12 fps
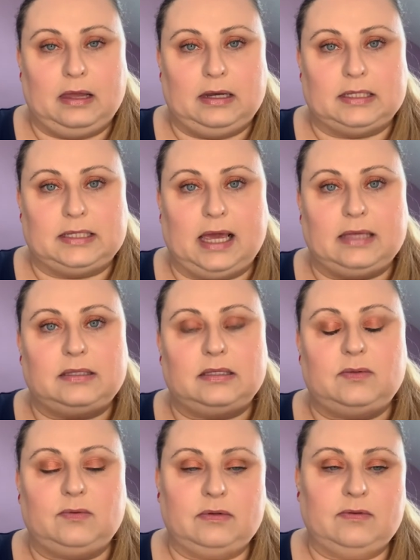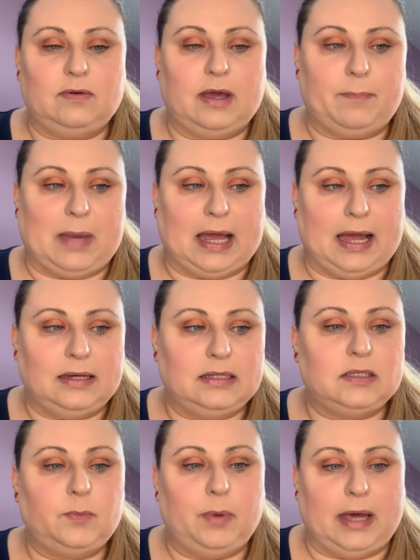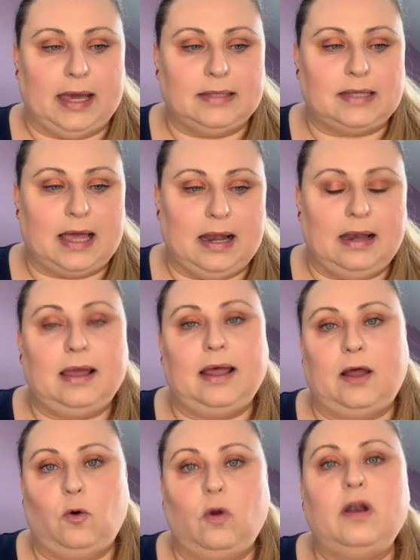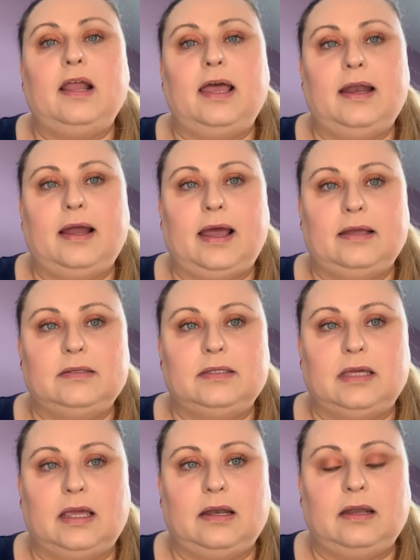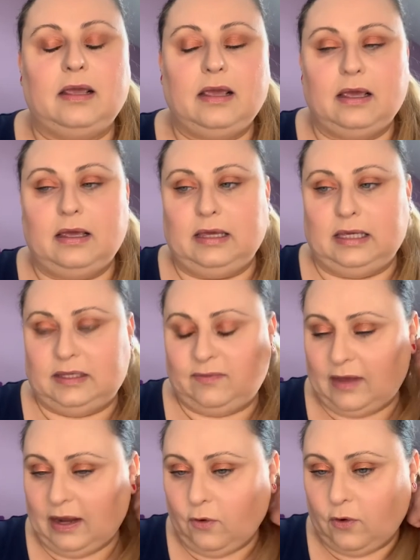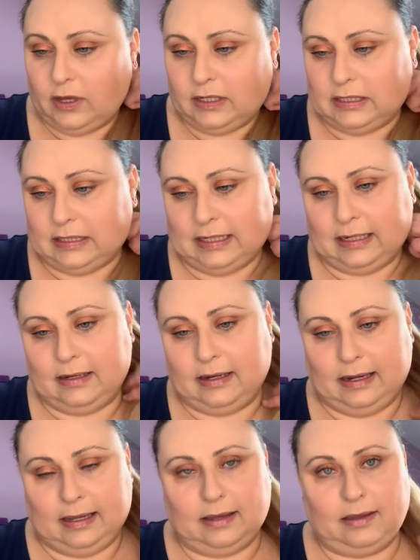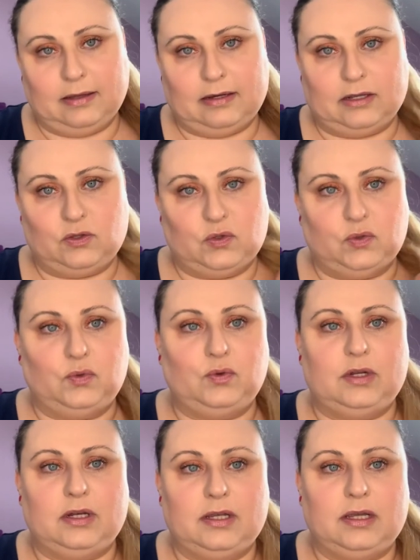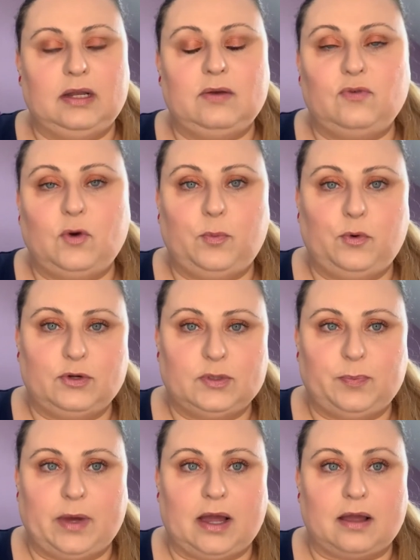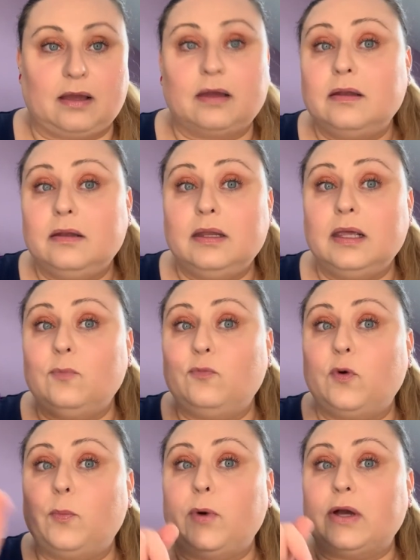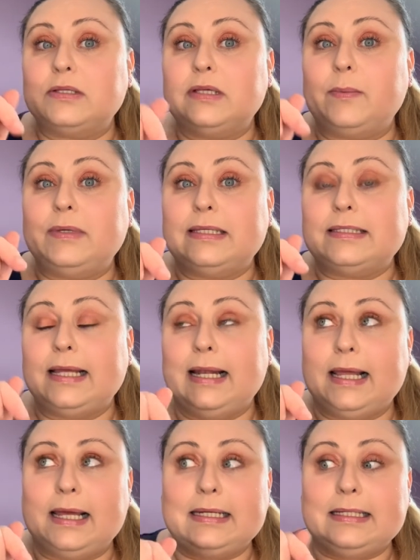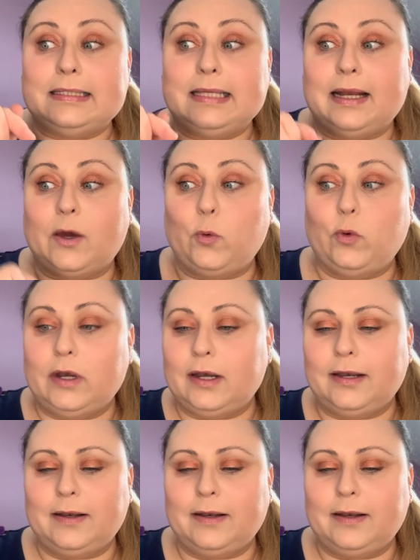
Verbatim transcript: Das heißt, es, äh, man kann diese Preise alle online einsehen. Ich werde euch den Link dazu in die Infobox packen. Die Infobox habe ich jetzt gelernt, ist ja da unten.